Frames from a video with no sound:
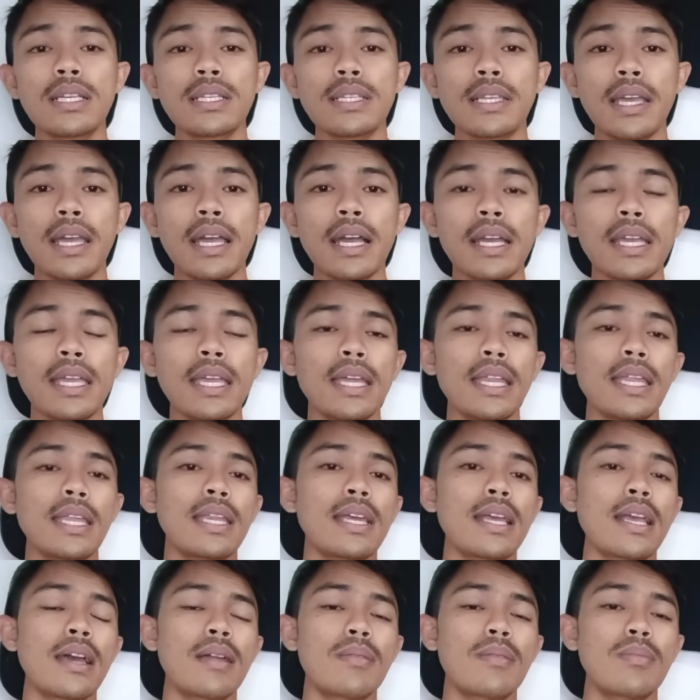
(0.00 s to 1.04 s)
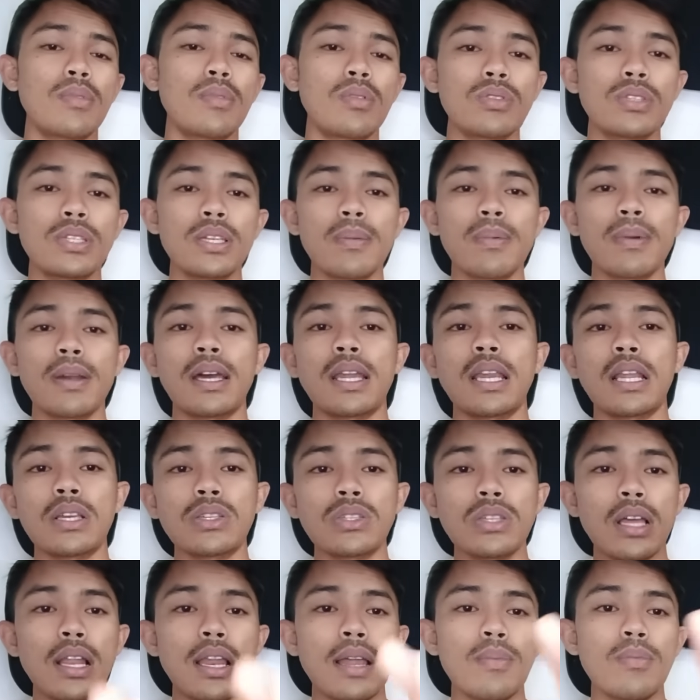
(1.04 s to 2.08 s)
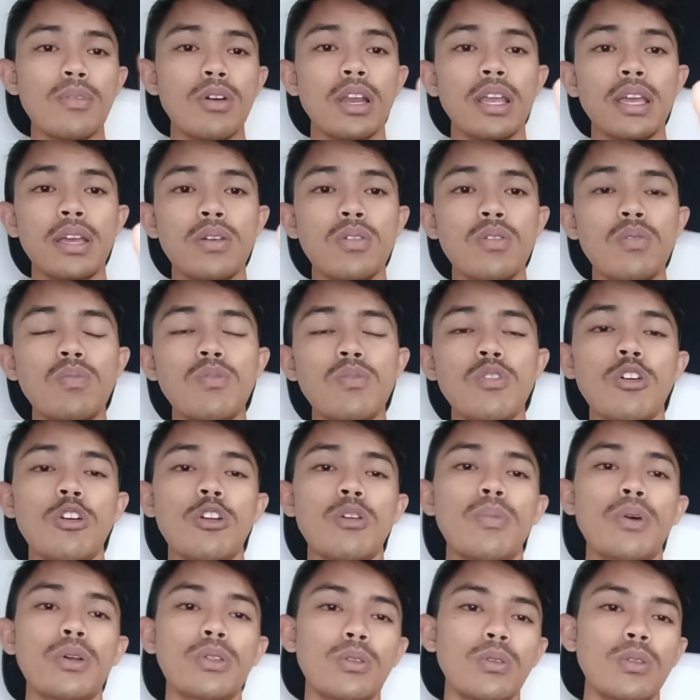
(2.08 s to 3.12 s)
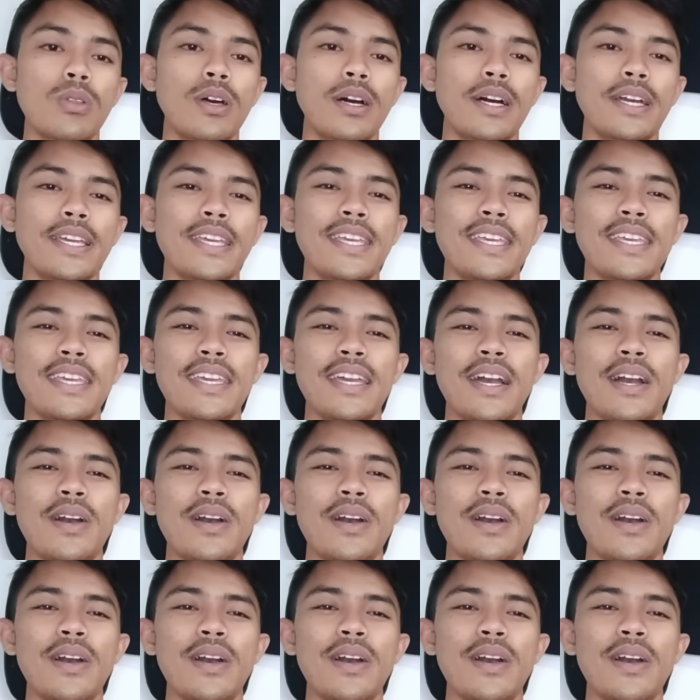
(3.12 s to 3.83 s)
Saya akhiri dengan mengucapkan Assalamualaikum warahmatullahi